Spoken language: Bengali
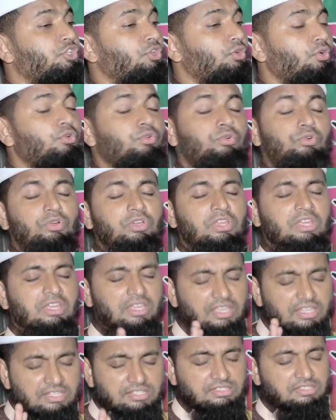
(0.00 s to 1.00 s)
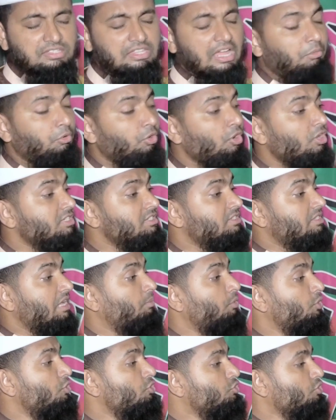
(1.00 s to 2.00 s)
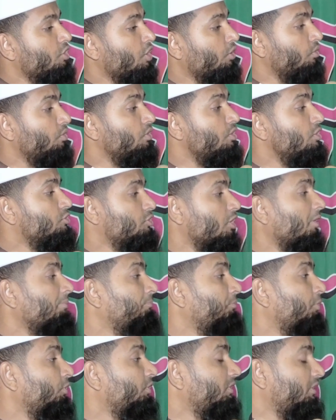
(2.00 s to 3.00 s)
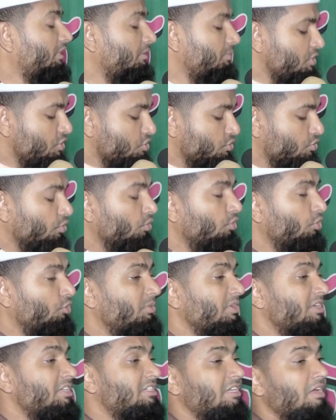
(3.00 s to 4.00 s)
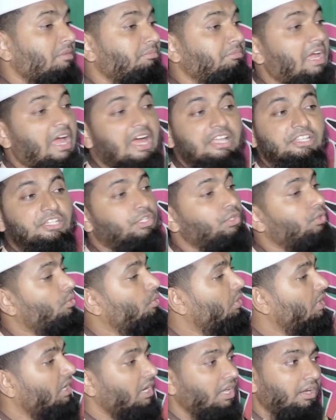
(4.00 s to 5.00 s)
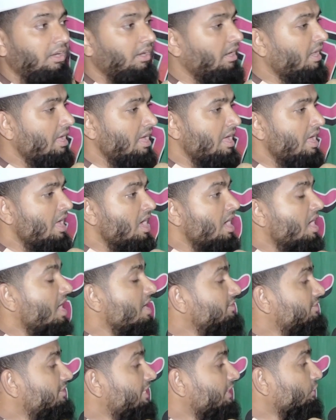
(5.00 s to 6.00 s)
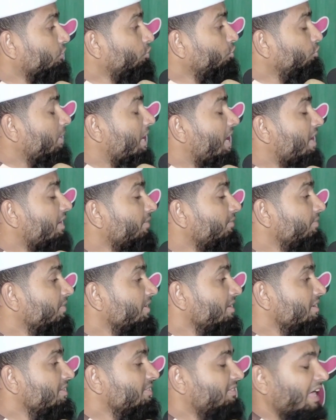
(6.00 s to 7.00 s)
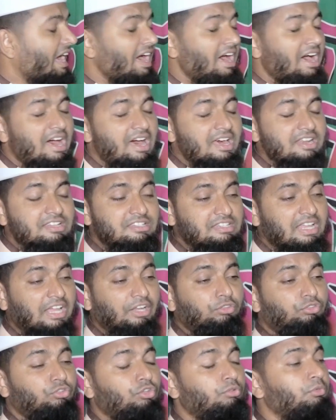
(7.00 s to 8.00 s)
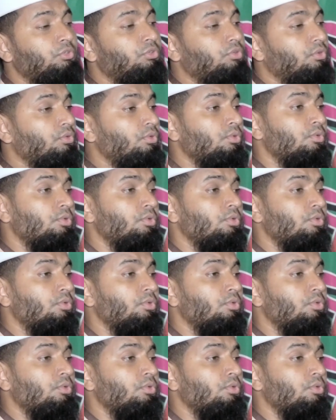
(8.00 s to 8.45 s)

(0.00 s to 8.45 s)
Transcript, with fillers: ছিল স্থাবর স্থাবর সকল সম্পত্তি বিশ্ব নবীর সামনে হাজির করলেন হজরত উমার তার স্বার্থ মতো